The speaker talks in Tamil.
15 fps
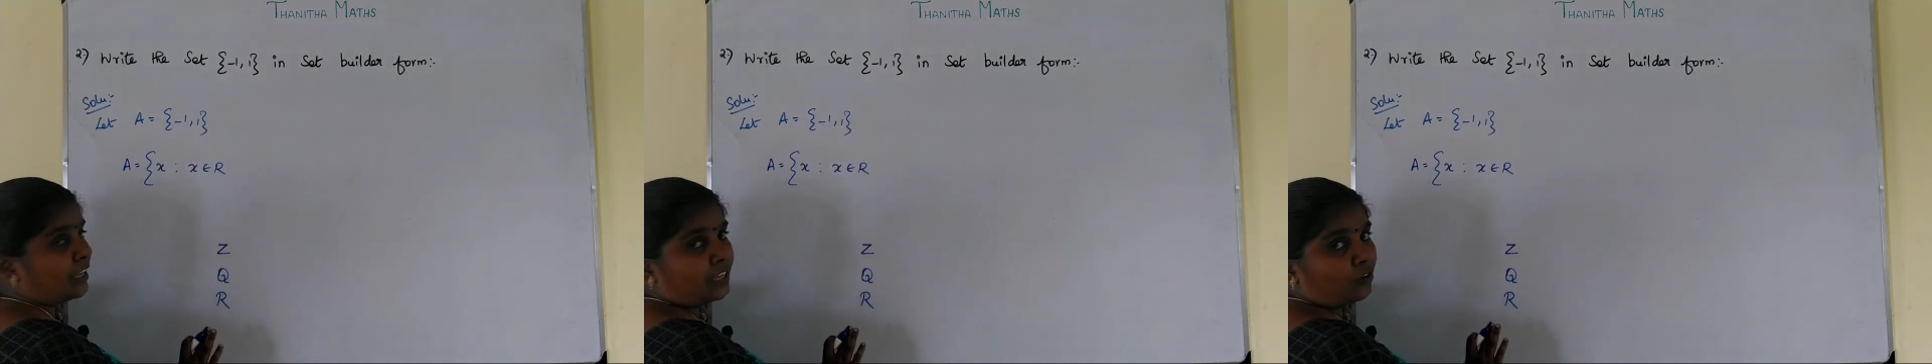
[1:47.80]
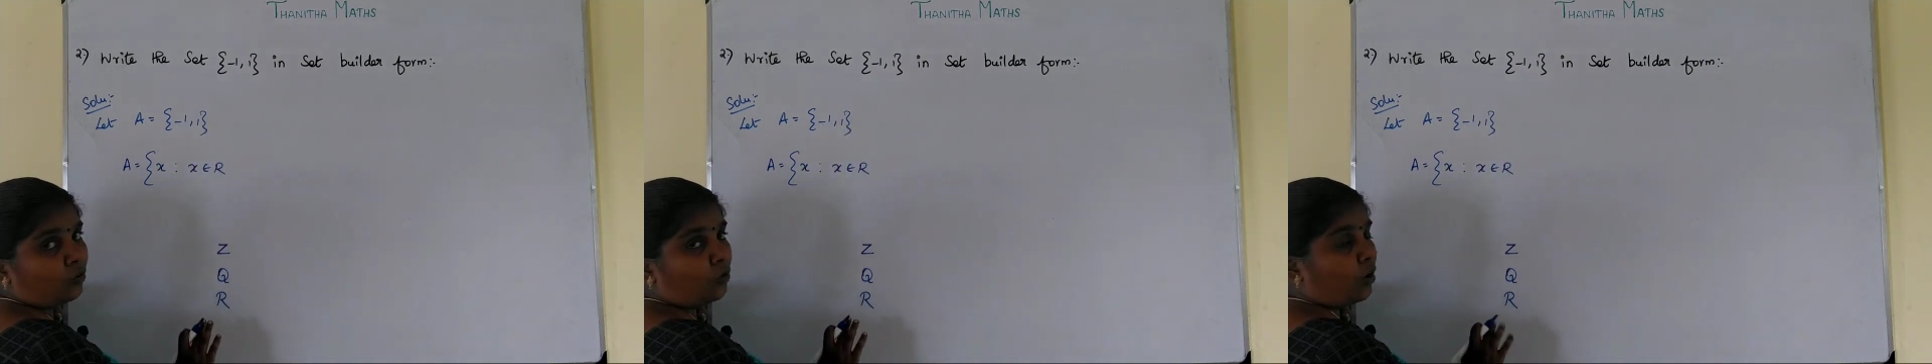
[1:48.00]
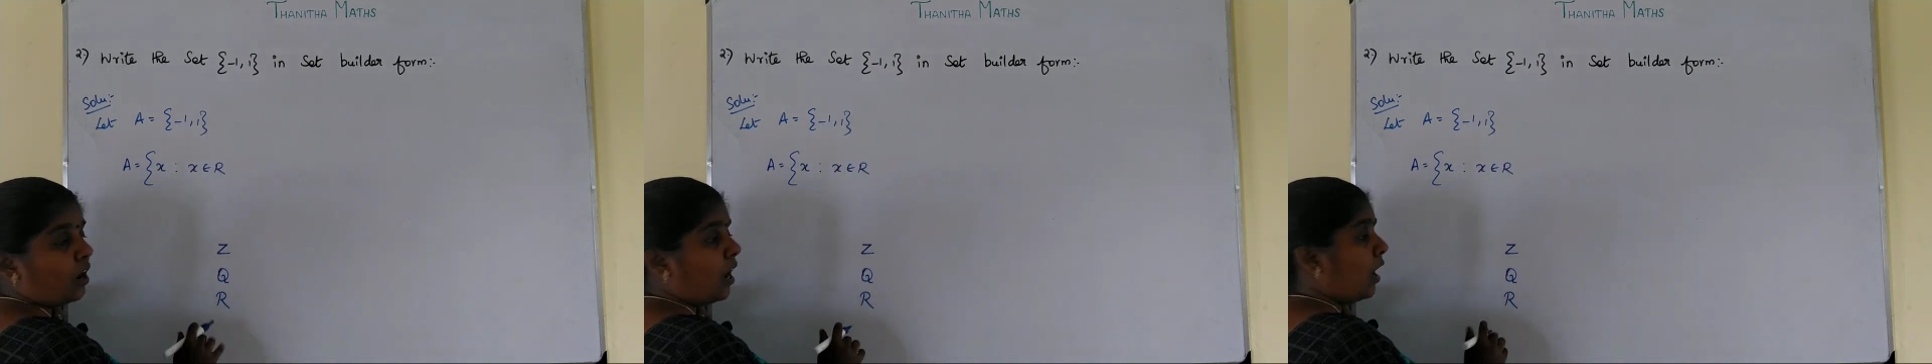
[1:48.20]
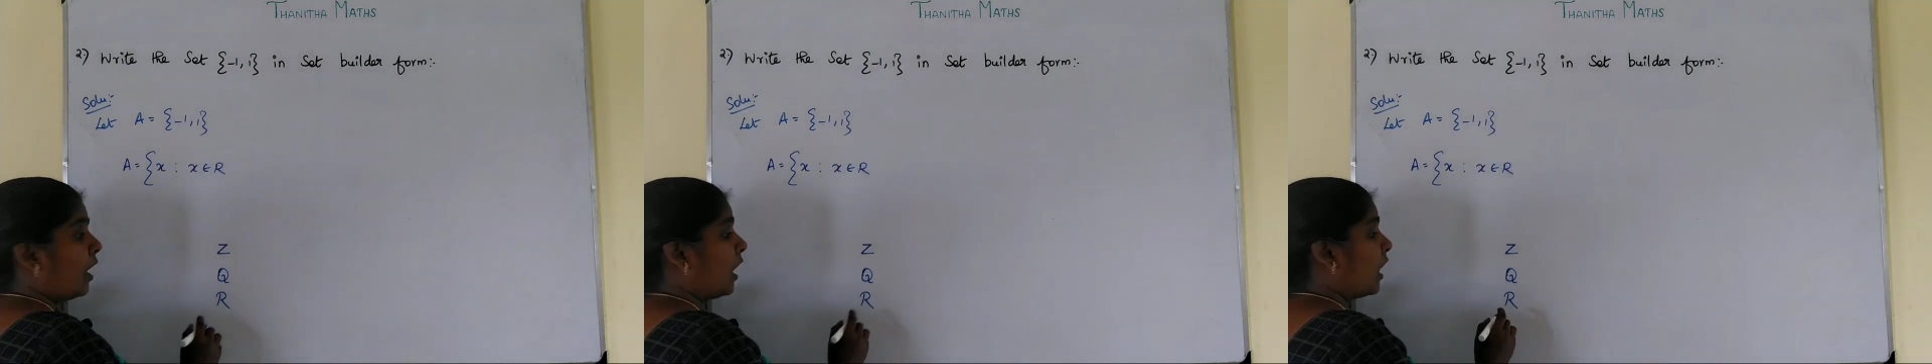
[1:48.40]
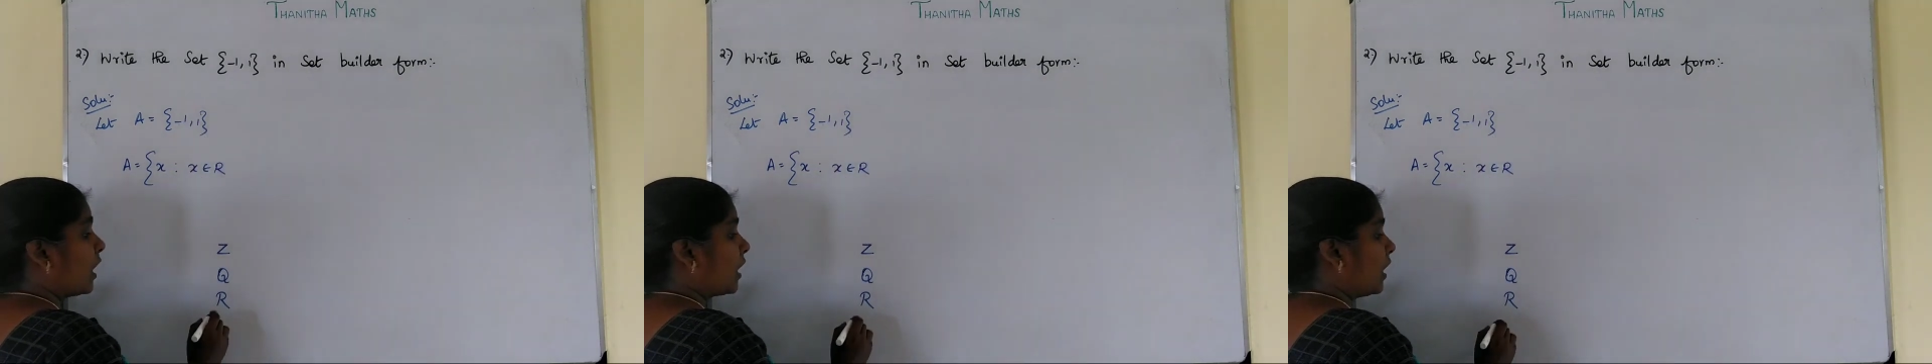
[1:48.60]
அடங்கியிருக்கும்
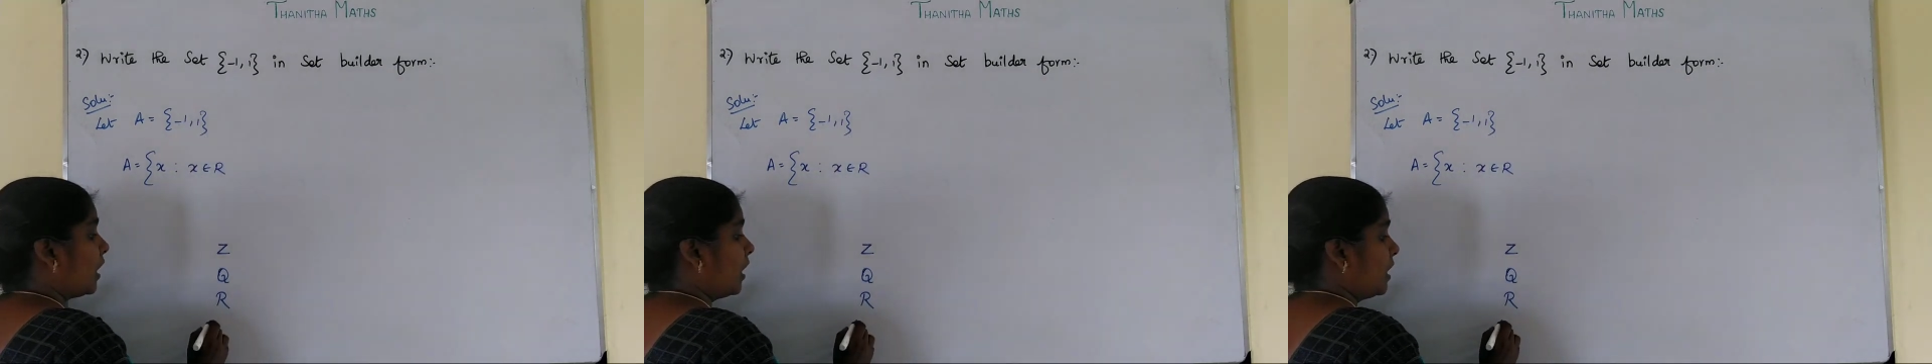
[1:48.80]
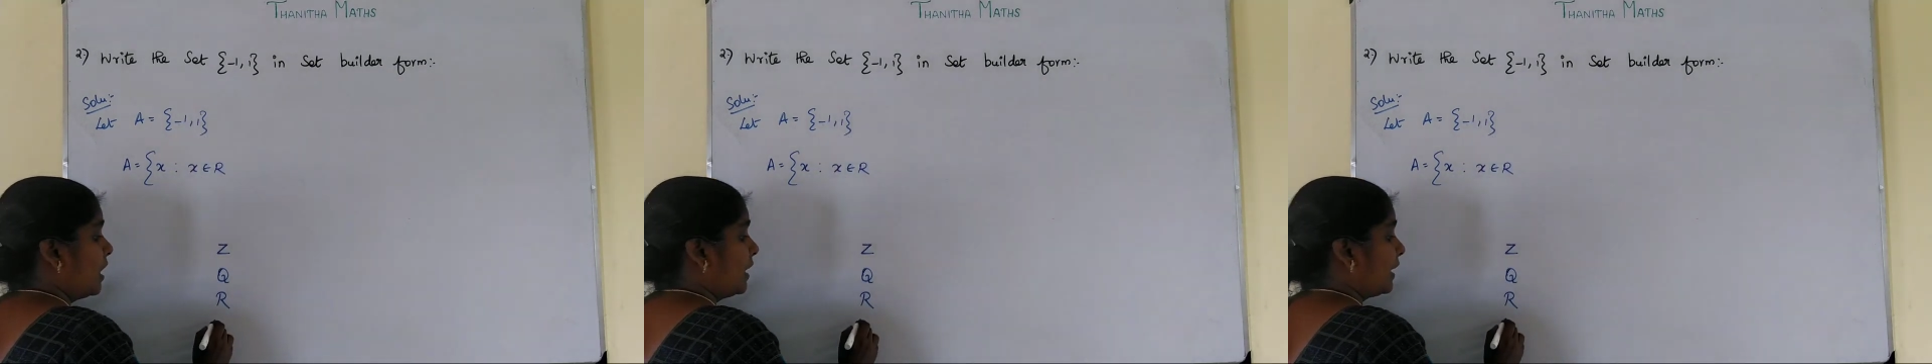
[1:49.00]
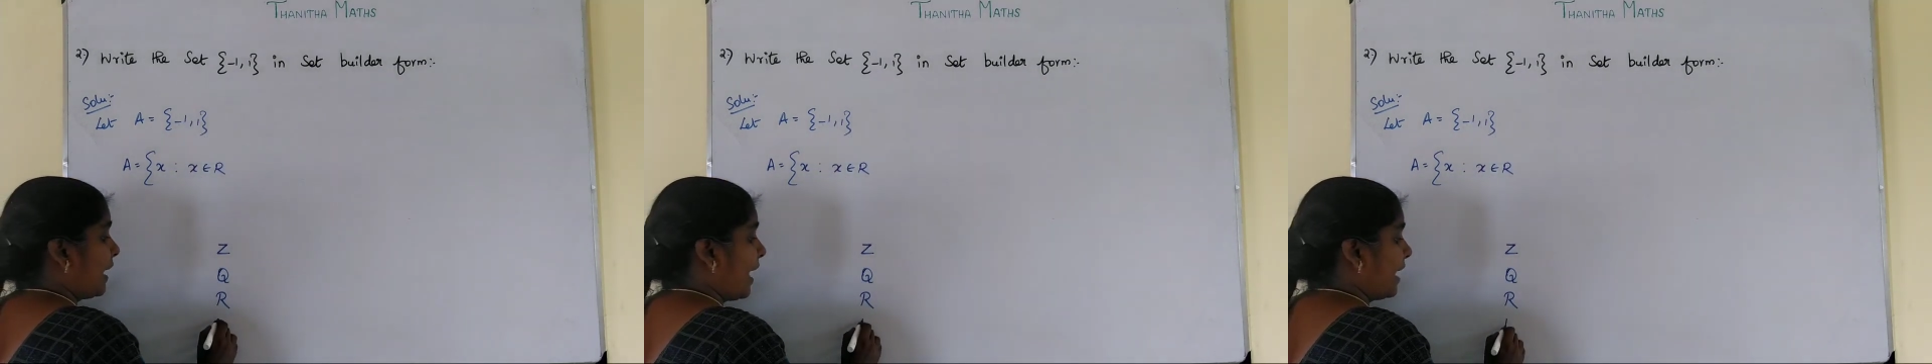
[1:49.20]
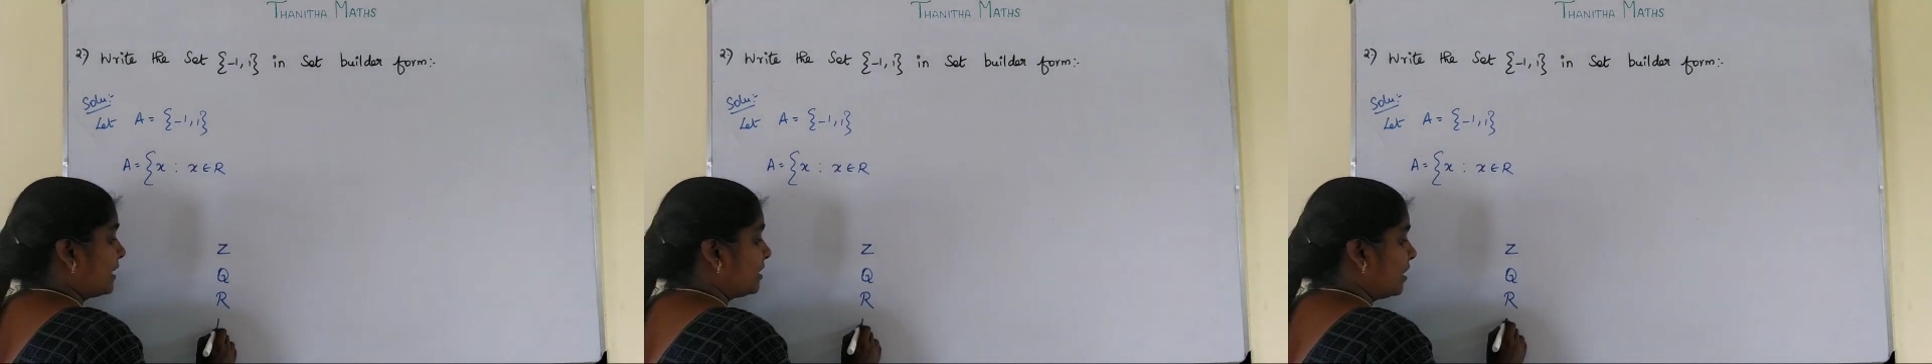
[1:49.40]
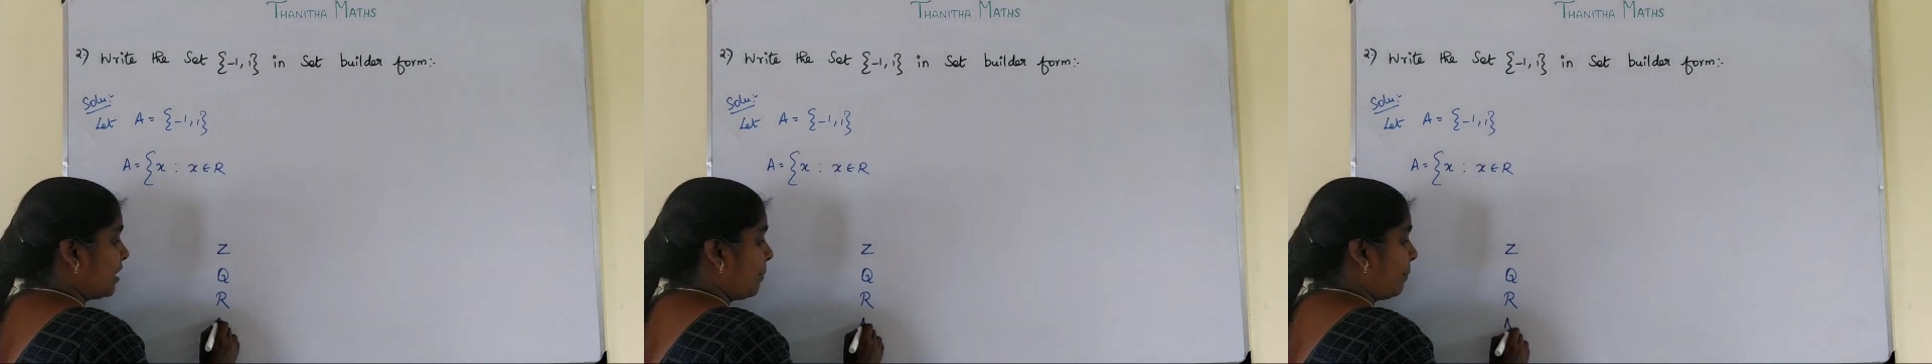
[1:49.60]
ஆனால்
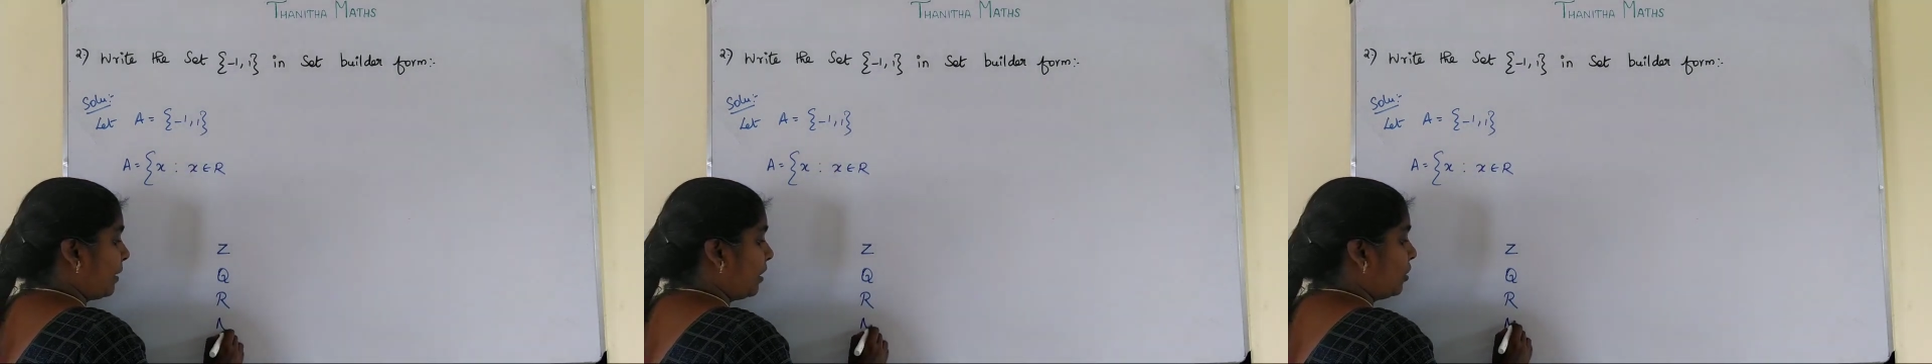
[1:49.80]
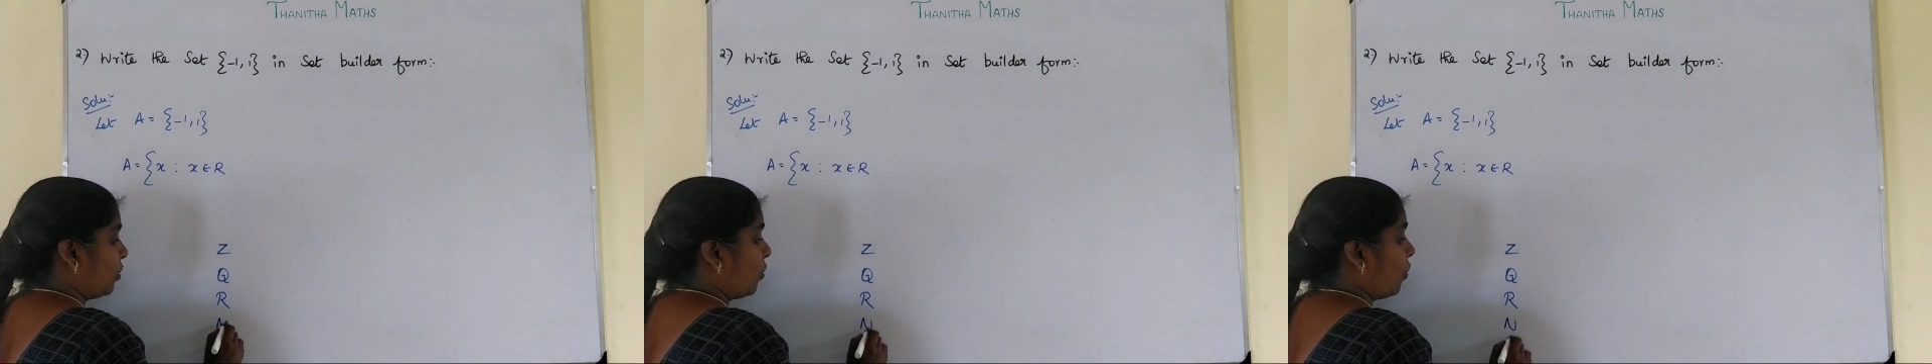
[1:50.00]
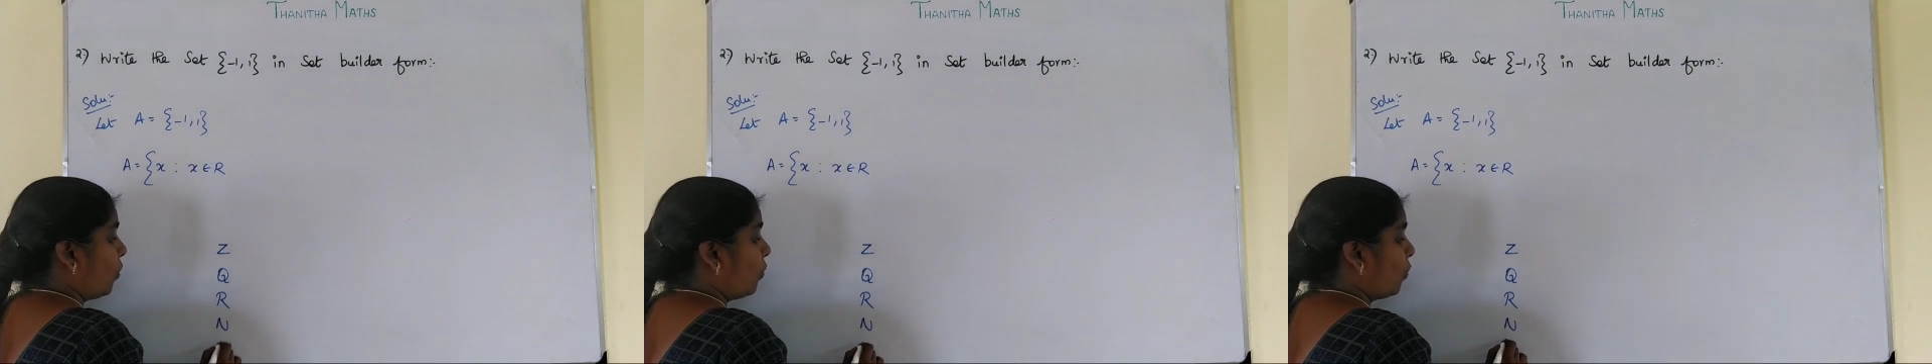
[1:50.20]
நேச்சுரல் நம்பர்லேயோ